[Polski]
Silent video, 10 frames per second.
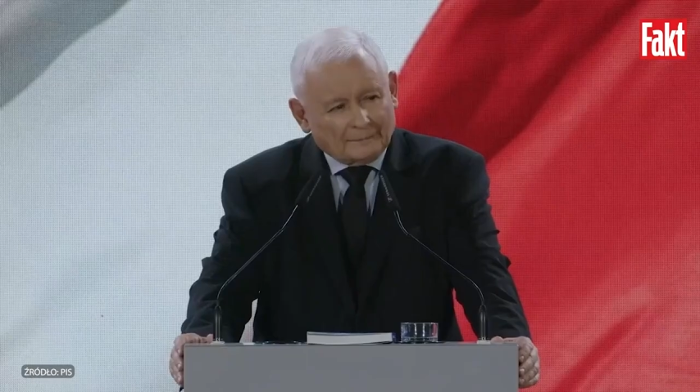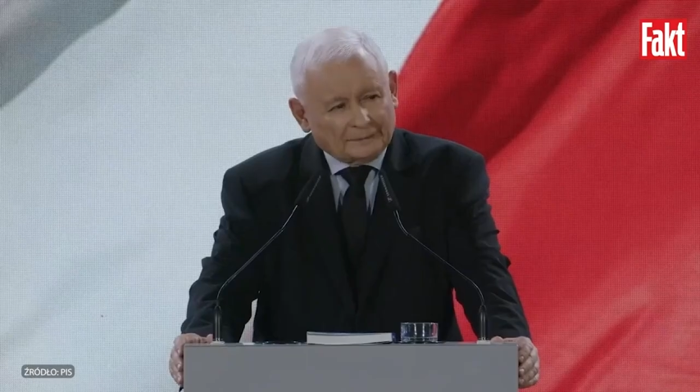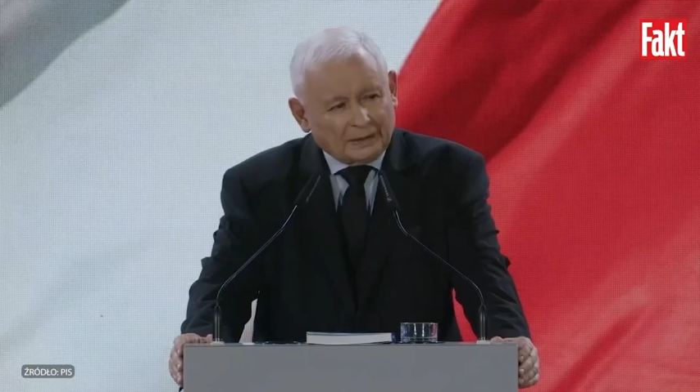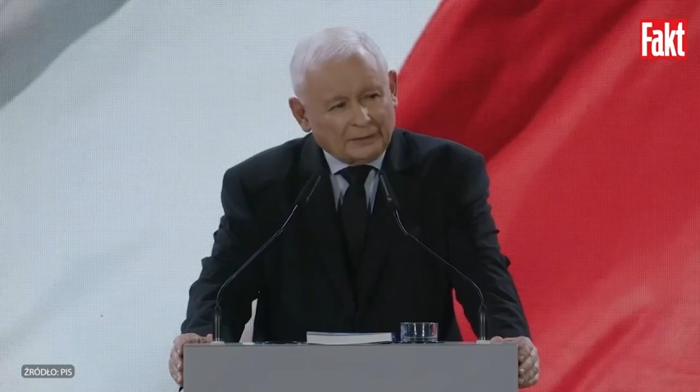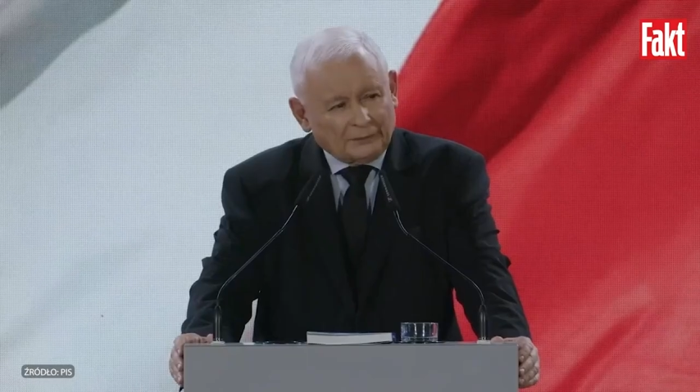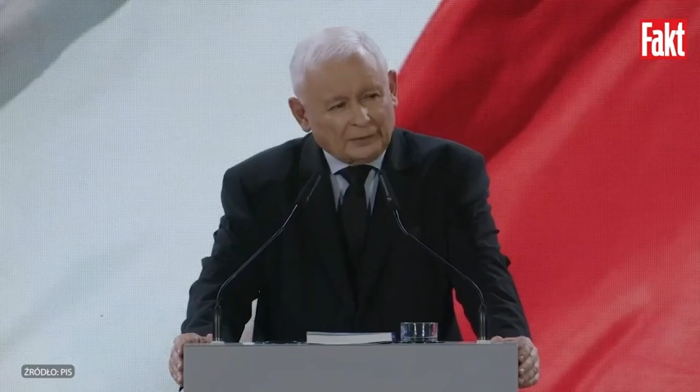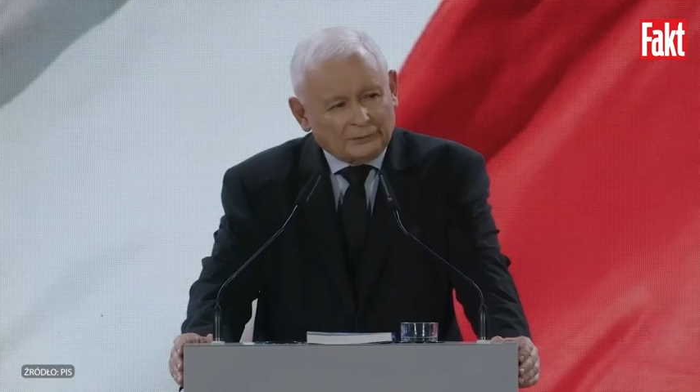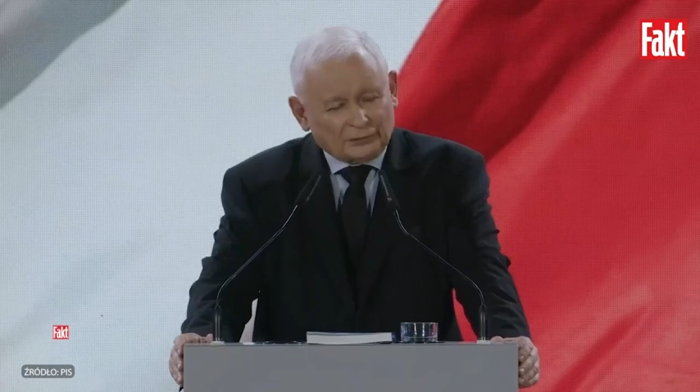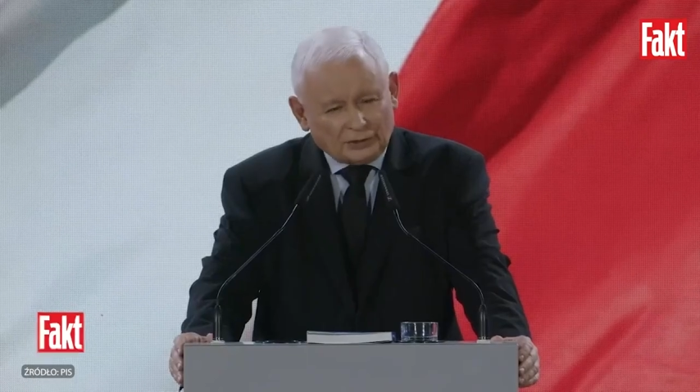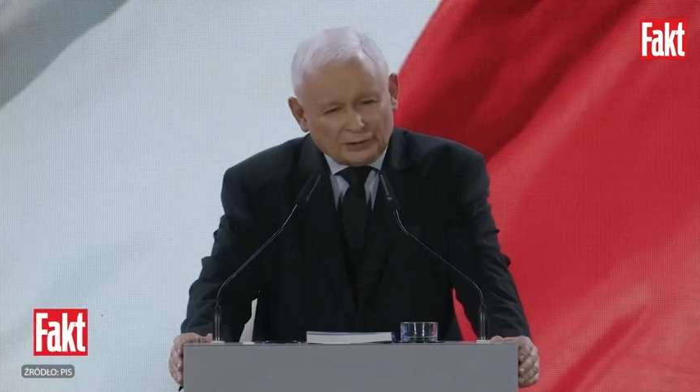W tej chwili
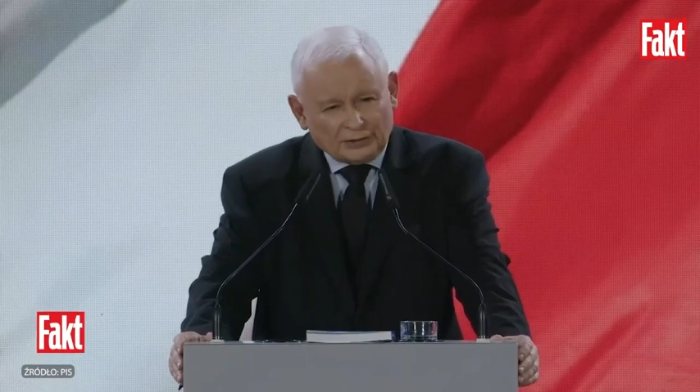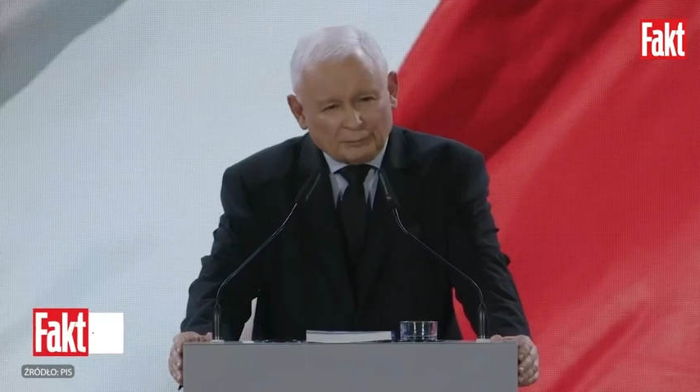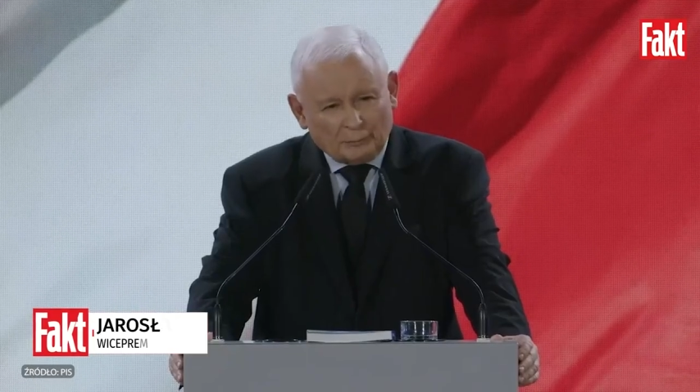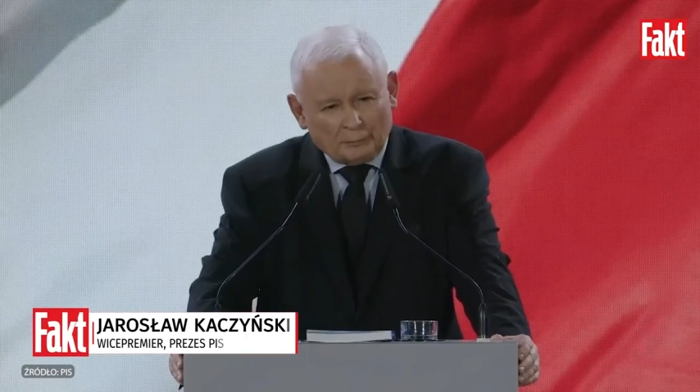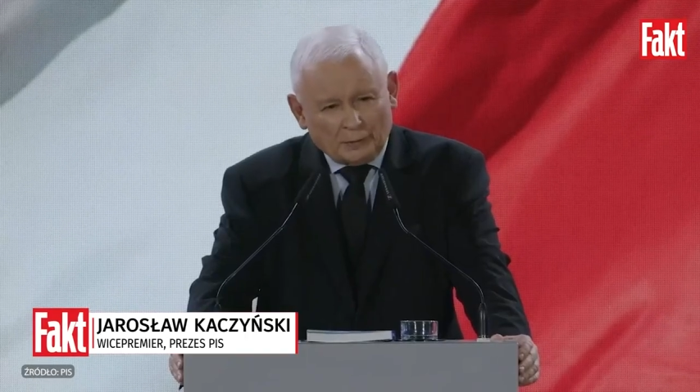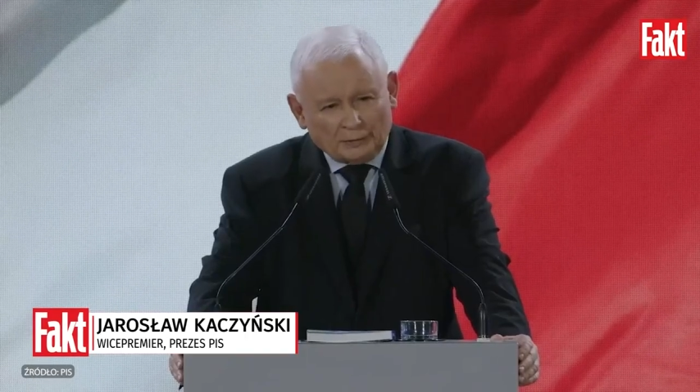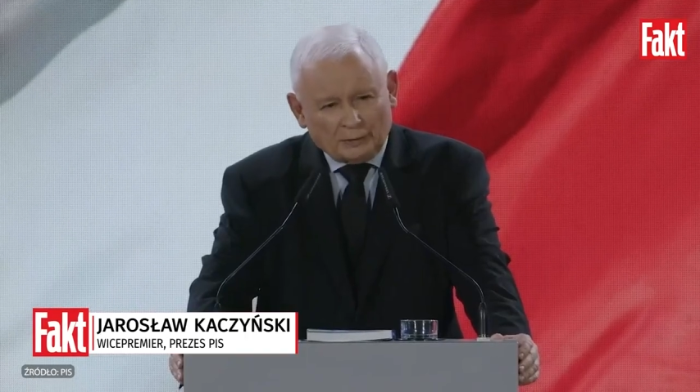wszyscy będą